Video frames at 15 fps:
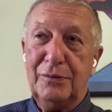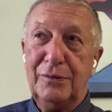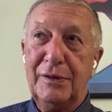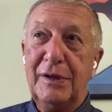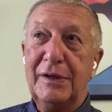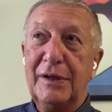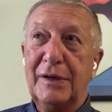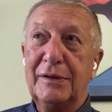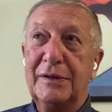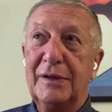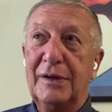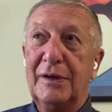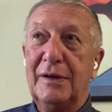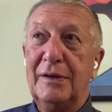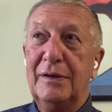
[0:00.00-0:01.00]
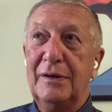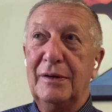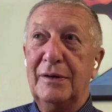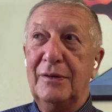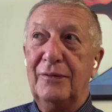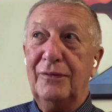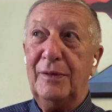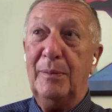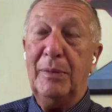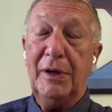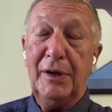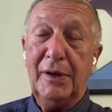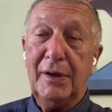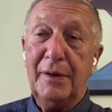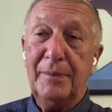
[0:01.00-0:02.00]
у директора
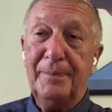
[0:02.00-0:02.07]
ФБР.